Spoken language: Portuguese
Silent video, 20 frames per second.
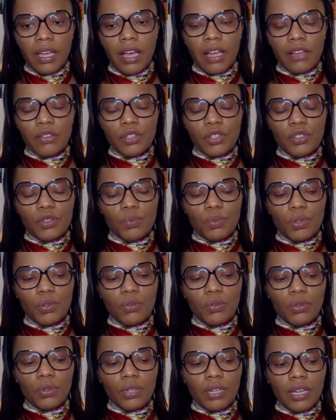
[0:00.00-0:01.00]
A gente
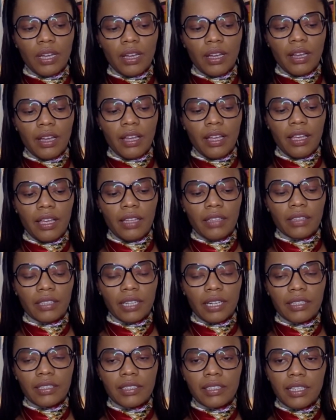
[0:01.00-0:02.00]
procura é,
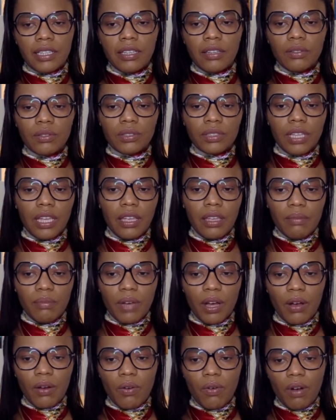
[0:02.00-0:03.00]
trazer o
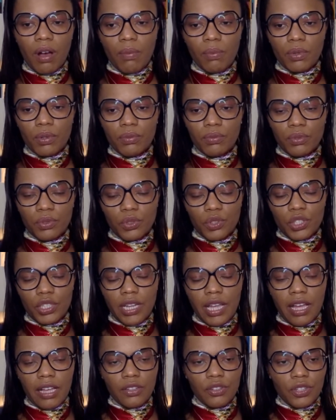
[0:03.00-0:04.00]
tema com a
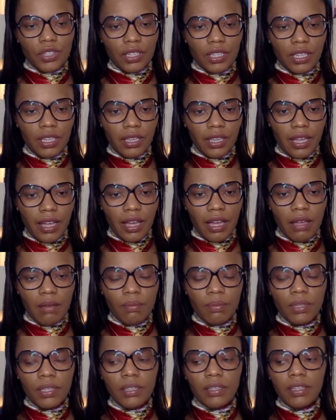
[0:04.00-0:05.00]
profundidade que
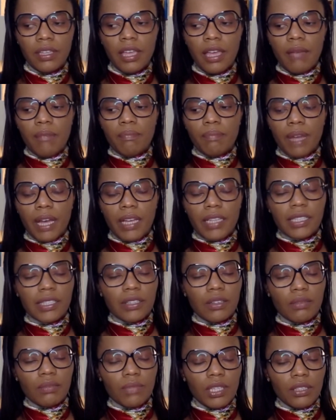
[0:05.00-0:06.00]
cabe, mas
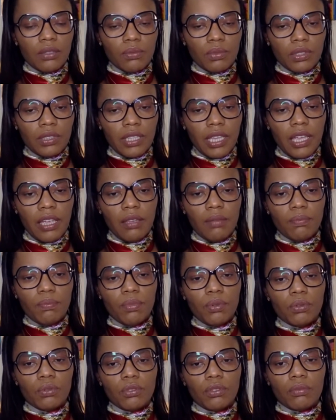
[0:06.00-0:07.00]
ao mesmo
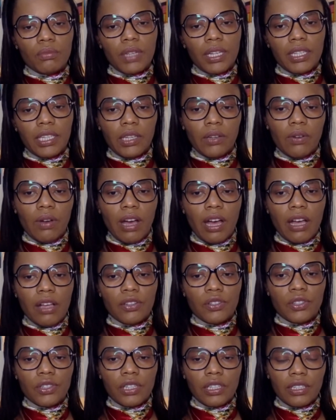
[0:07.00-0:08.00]
tempo numa
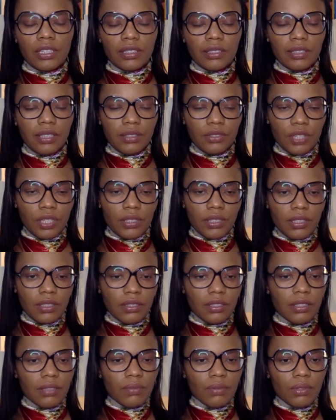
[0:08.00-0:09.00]
linguagem que seja
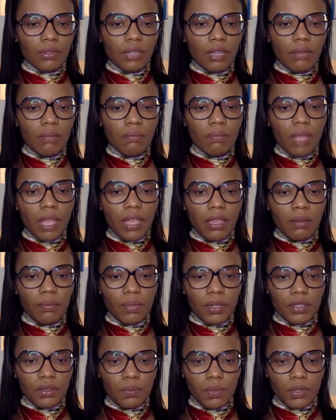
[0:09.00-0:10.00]
acessível também
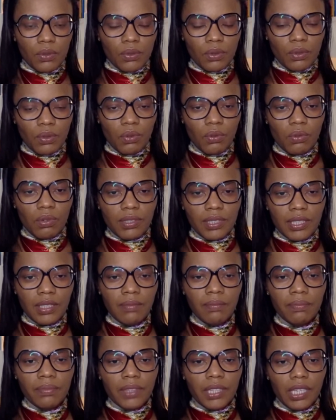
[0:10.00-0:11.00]
para as pessoas
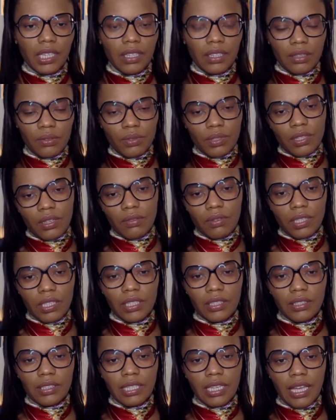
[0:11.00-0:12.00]
que não são
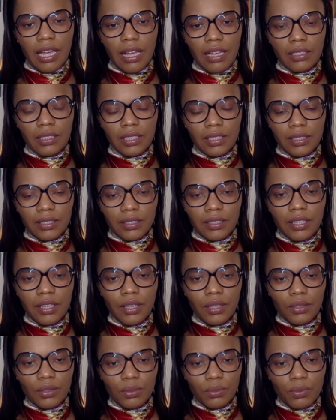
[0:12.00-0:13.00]
iniciadas
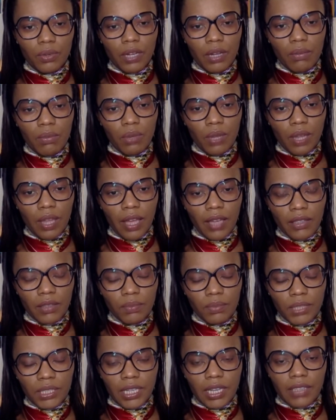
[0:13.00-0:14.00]
no vocabulário
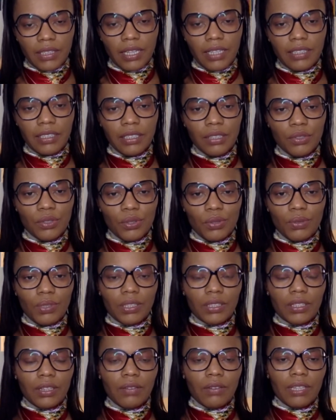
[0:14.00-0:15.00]
psicanalítico.
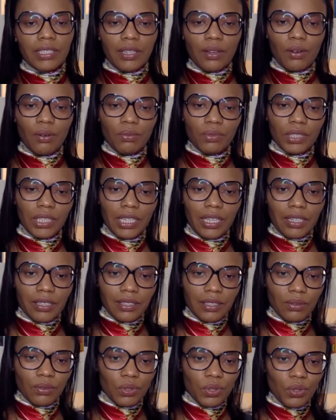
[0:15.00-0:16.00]
Então, essa
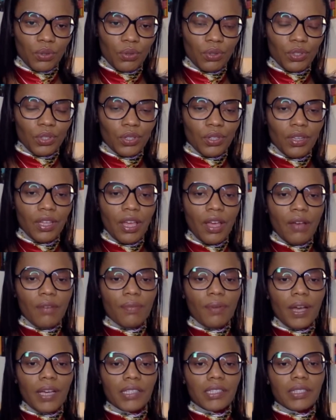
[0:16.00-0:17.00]
comunicação de hoje
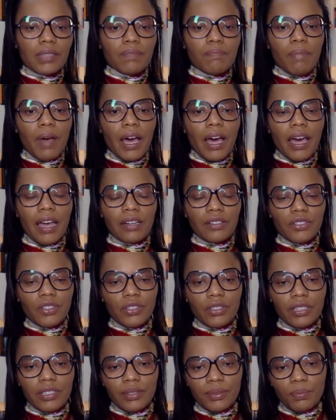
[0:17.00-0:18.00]
faz parte
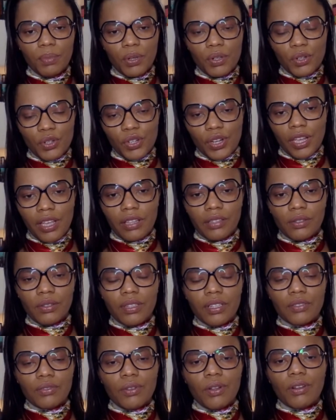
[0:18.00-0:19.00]
desse projeto
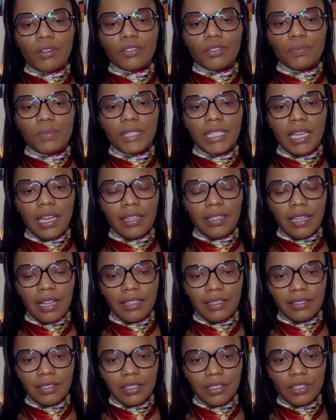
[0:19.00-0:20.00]
da Escola de
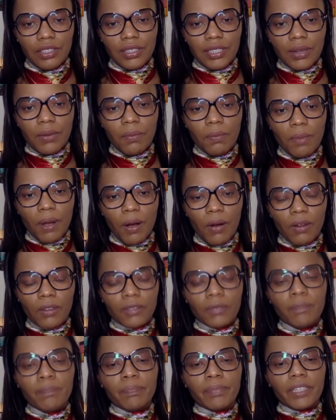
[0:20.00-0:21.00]
Psicanálise de São
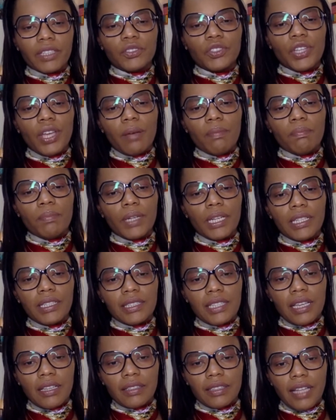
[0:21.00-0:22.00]
Paulo de
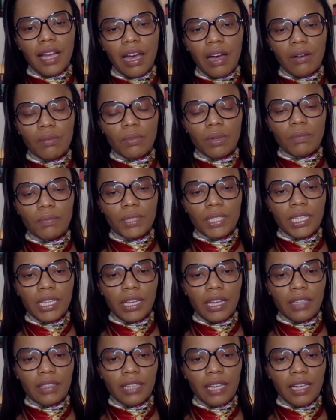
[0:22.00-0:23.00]
apresentar uma
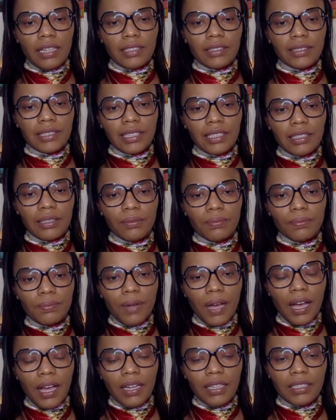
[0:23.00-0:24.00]
psicanálise que
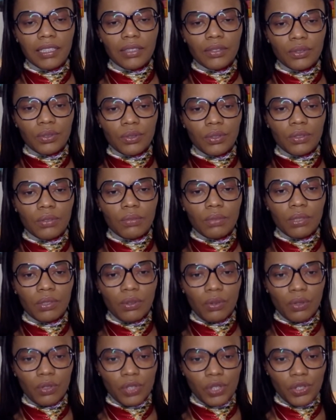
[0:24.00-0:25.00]
fale sobre o
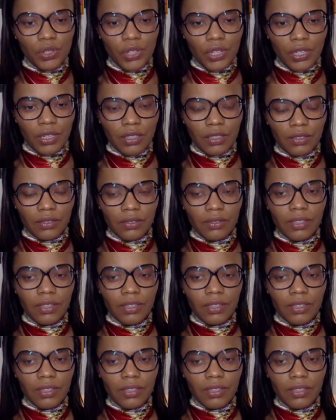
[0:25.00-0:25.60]
cotidiano.